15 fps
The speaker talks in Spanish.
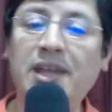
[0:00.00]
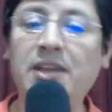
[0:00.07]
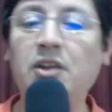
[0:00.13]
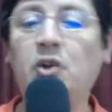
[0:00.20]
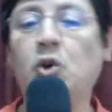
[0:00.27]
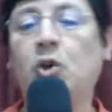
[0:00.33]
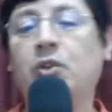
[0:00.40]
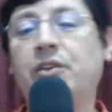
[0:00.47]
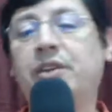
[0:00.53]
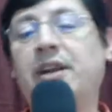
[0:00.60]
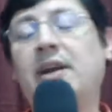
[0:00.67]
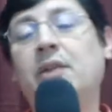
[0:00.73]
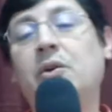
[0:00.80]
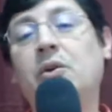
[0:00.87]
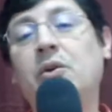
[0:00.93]

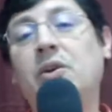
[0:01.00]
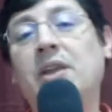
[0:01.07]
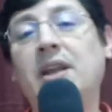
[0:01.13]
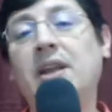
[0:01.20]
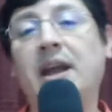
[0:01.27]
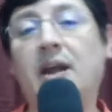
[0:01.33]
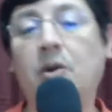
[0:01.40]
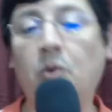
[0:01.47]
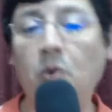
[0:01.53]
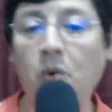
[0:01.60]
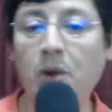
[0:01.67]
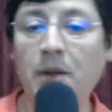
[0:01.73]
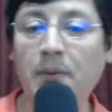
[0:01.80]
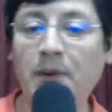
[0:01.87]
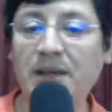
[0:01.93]
encontrado en las
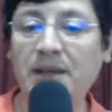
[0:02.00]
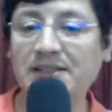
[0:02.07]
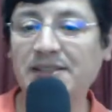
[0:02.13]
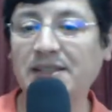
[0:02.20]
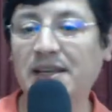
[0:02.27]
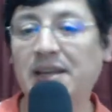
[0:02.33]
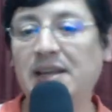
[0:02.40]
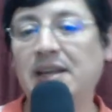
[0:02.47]
cuevas